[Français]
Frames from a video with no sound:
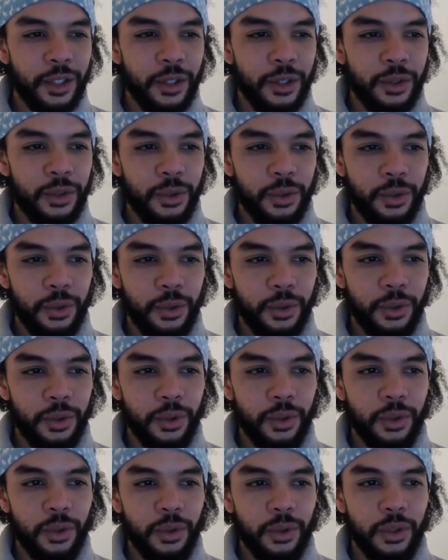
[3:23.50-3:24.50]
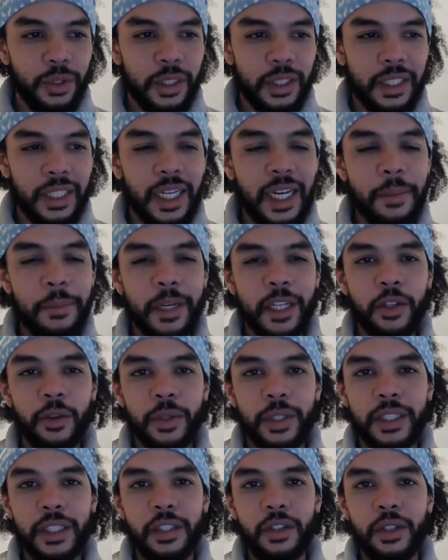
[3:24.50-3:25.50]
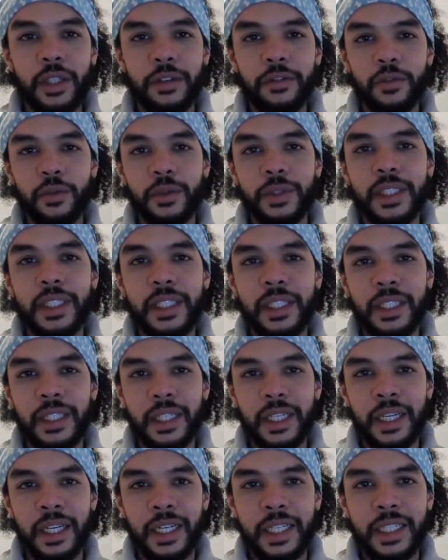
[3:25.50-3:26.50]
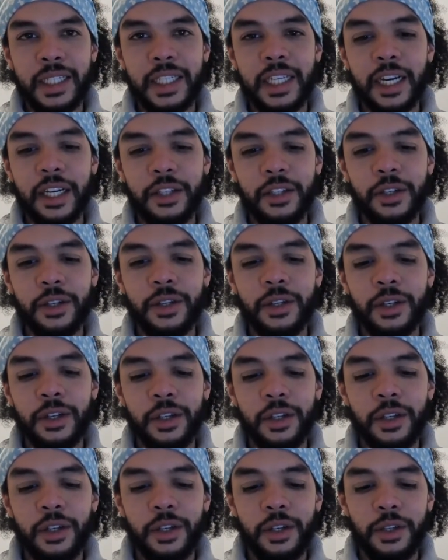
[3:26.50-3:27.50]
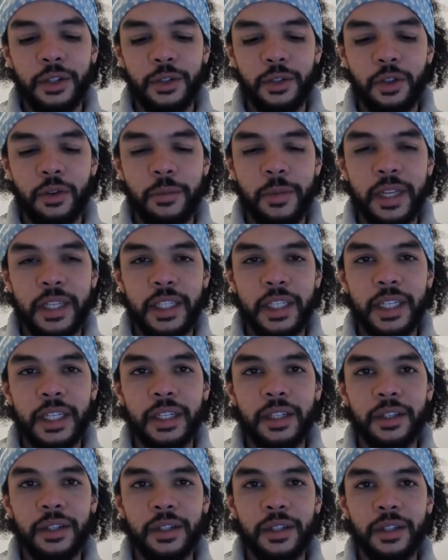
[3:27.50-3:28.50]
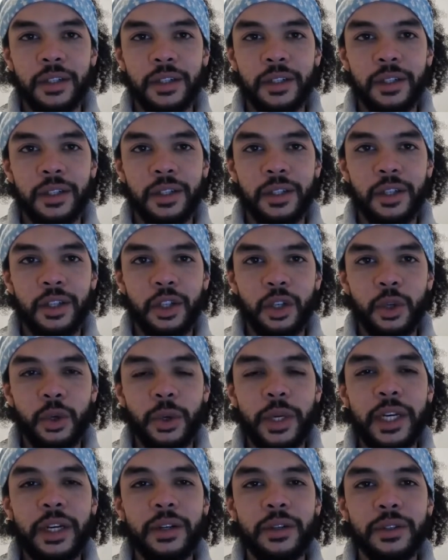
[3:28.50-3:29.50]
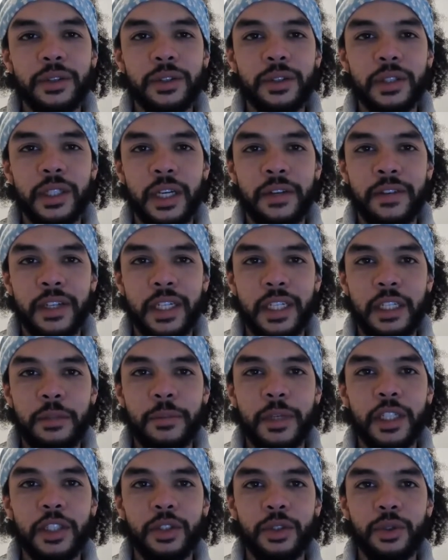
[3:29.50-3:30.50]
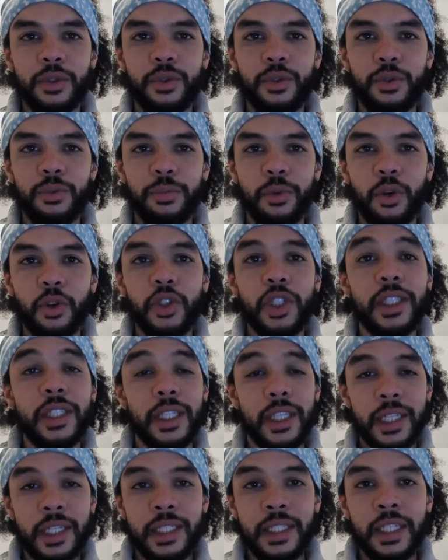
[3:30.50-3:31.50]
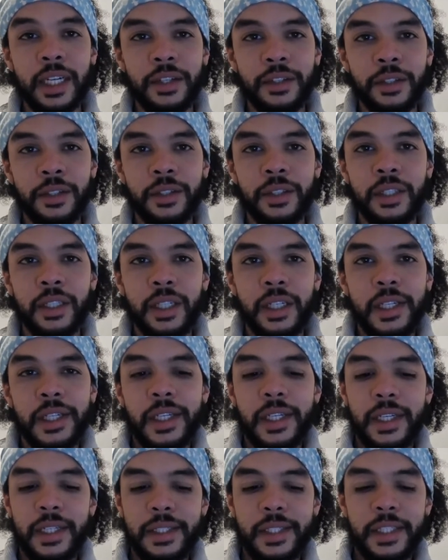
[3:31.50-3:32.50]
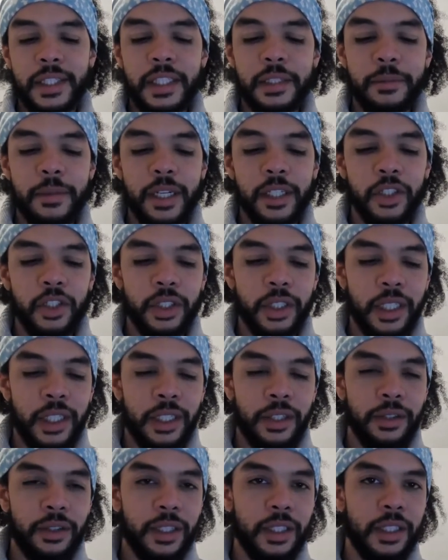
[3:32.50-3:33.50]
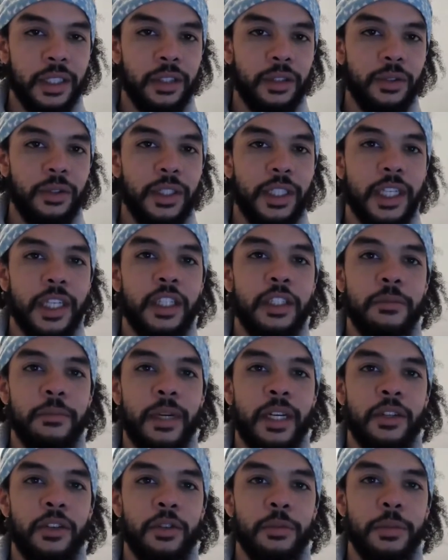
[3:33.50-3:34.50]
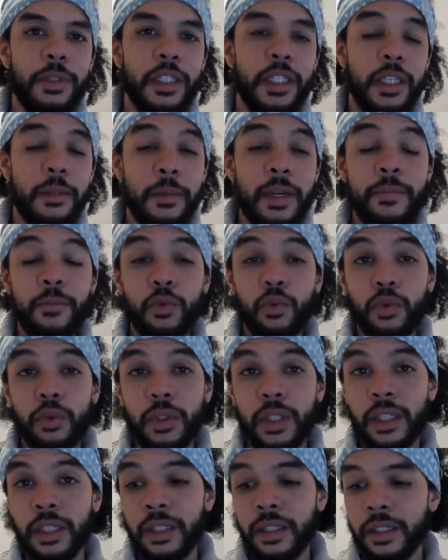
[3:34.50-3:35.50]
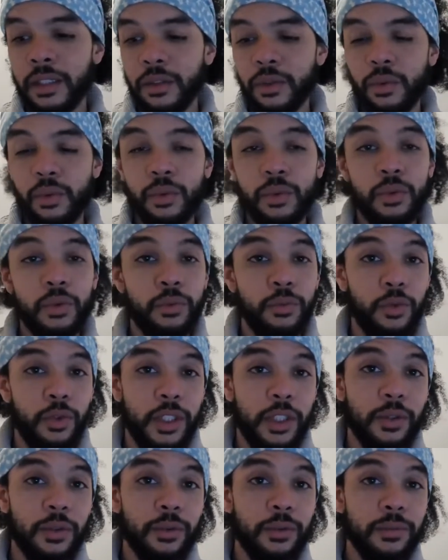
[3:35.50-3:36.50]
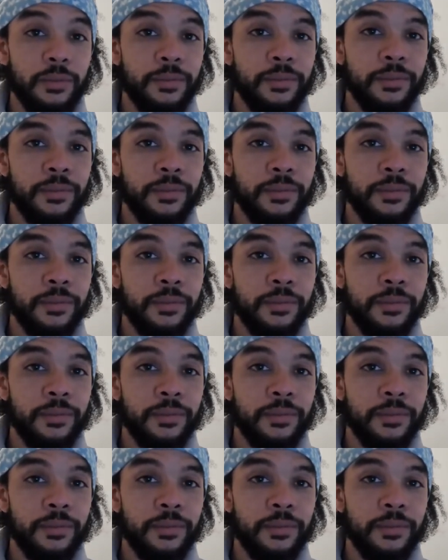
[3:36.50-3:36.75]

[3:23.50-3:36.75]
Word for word: tu as la priorité d'affronter l'extérieur de manière euh, cohérente avec l'image que tu projettes à l'extérieur. Et cette image, elle est en train de te tirer une balle dans le pied et même toute une munition.